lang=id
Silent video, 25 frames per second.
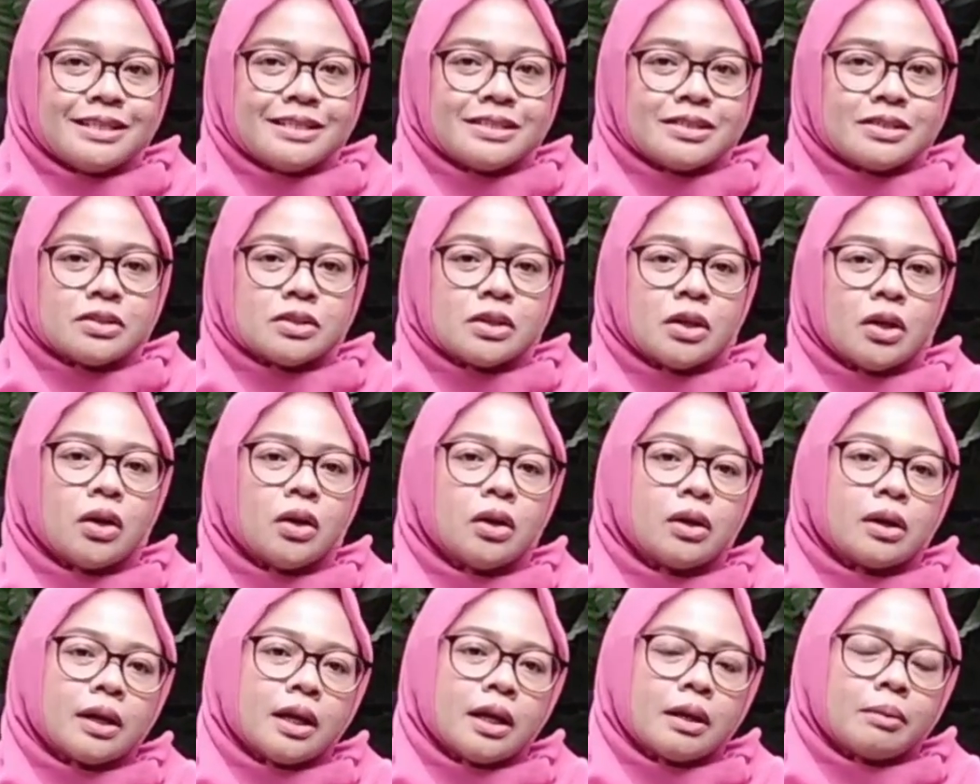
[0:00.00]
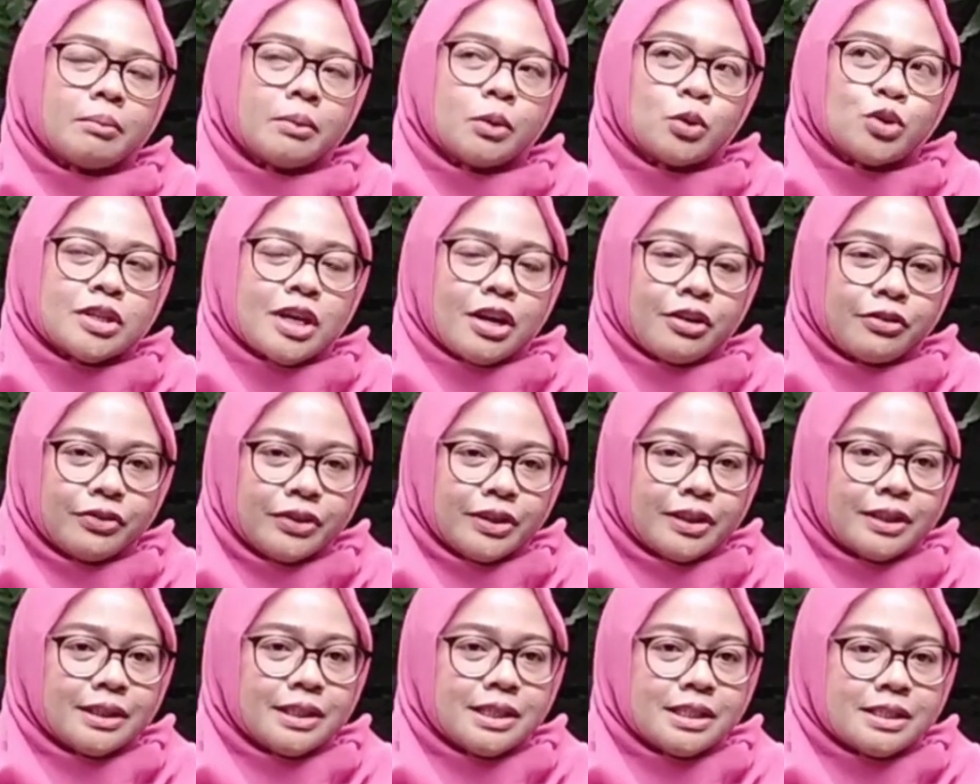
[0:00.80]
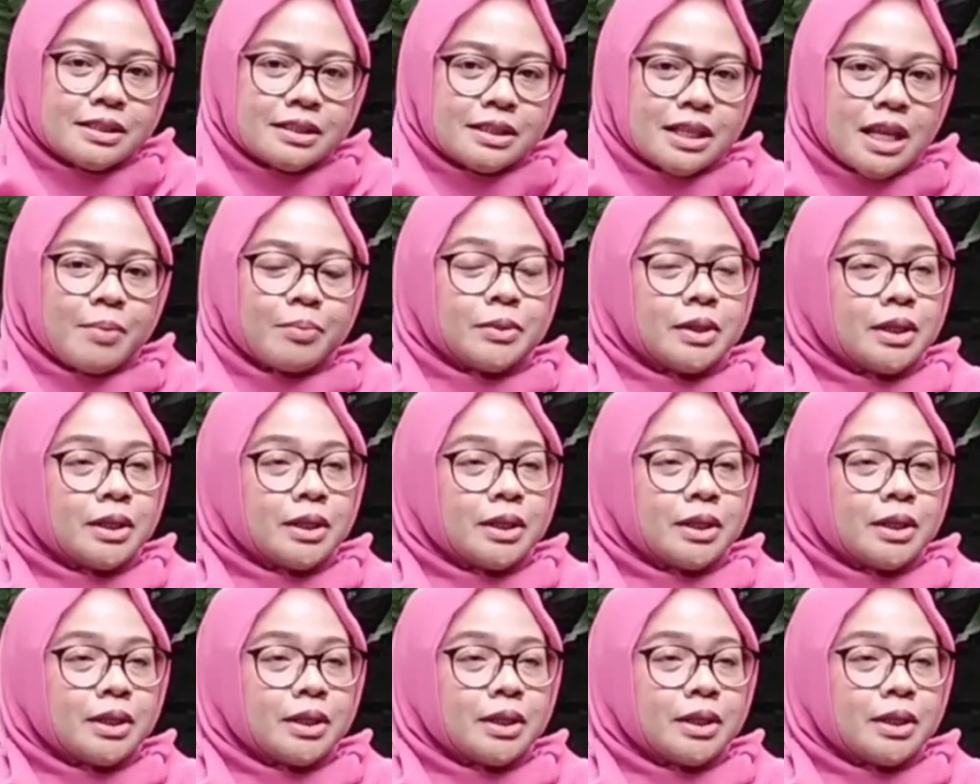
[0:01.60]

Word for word: seorang musafir Islam